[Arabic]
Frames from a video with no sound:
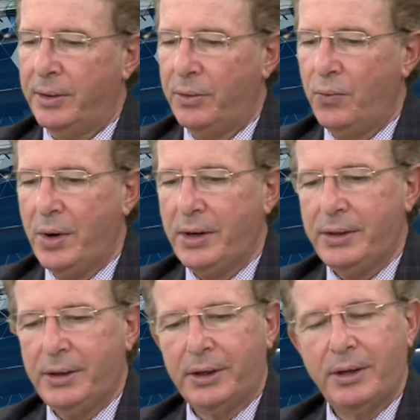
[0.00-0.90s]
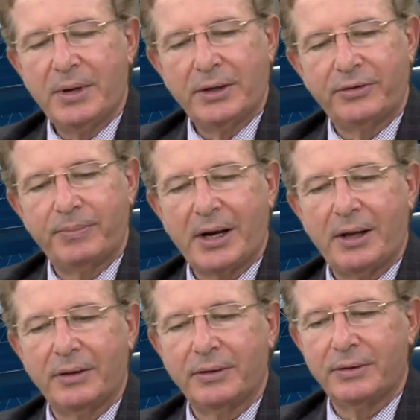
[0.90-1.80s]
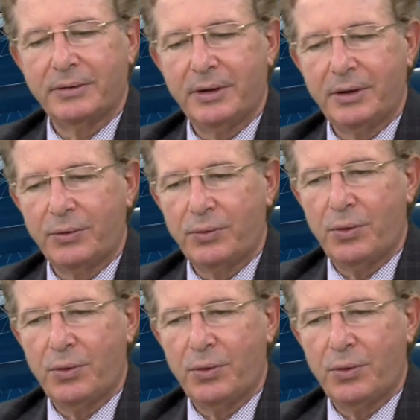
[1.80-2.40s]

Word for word: اولا كما سبق ذكره